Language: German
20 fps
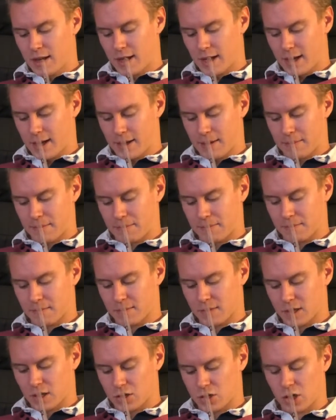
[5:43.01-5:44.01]
Ähm,
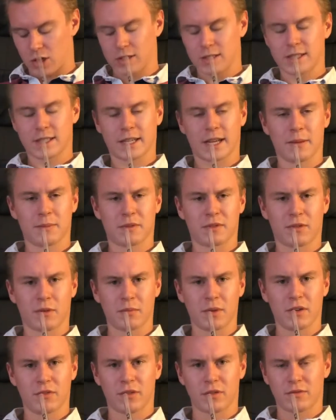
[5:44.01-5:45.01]
sonst gibt es von
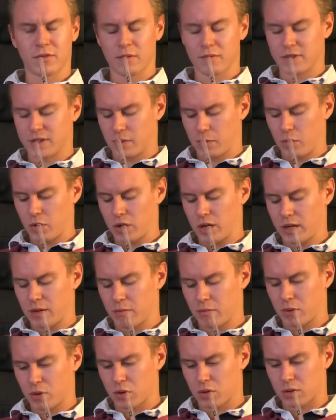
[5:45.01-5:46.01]
mir von 15
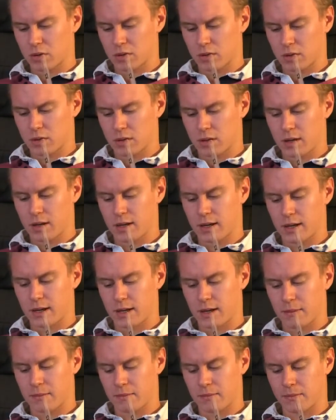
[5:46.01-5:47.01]
möglichen Punkten
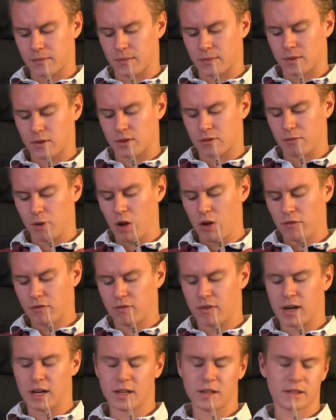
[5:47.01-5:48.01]
ähm,
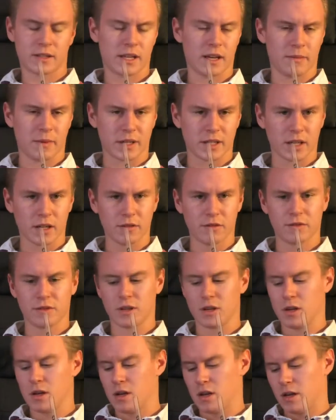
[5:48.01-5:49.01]
12, weil er das Thema
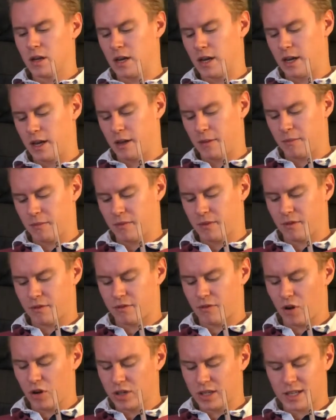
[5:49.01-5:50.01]
trifft. Ähm,
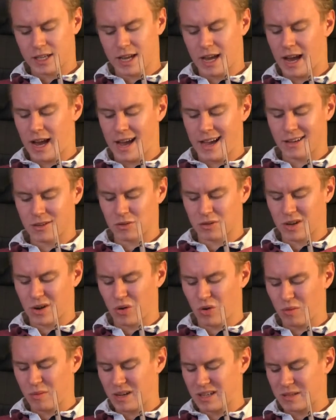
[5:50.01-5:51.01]
Feuchtigkeit und
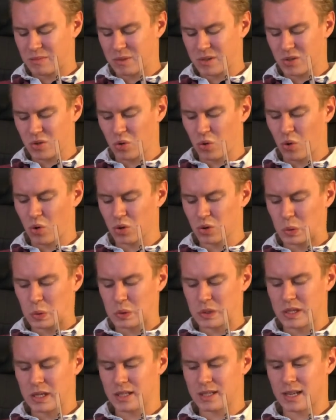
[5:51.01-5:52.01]
Aroma ist mir zu hoch
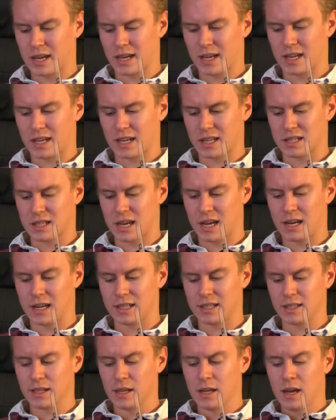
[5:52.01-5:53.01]
dosiert, sage ich ganz
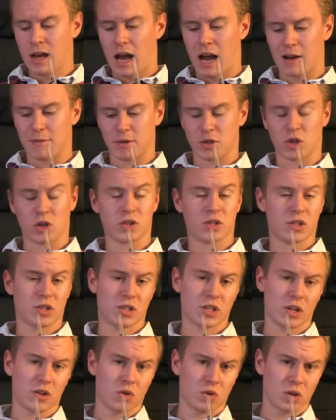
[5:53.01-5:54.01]
ehrlich, aber sonst
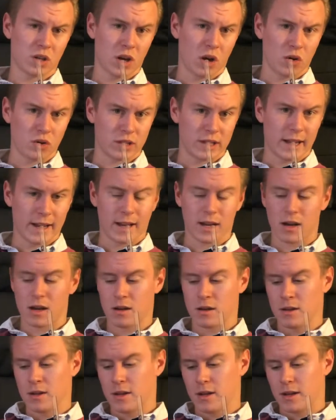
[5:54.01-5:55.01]
ist er durchaus
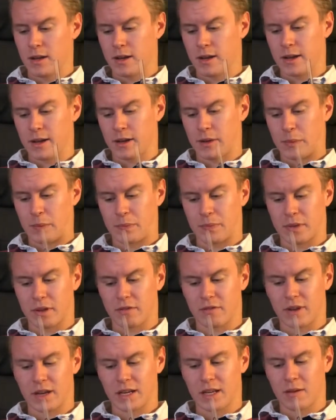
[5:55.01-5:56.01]
lecker. Ähm,
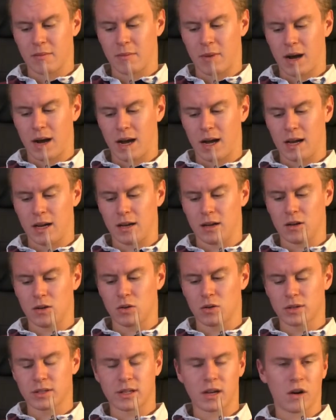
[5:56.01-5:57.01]
wenn ihr mal
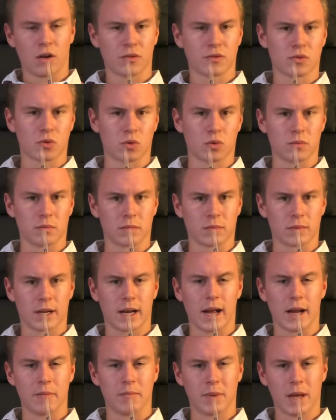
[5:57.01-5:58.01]
Lust auf so einen
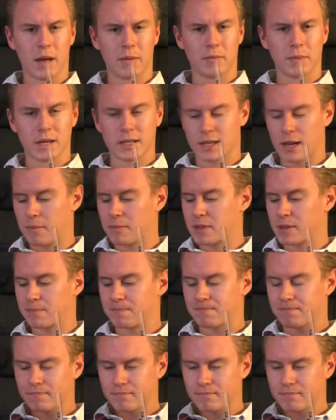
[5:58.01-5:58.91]
kleinen Bärenmix habt,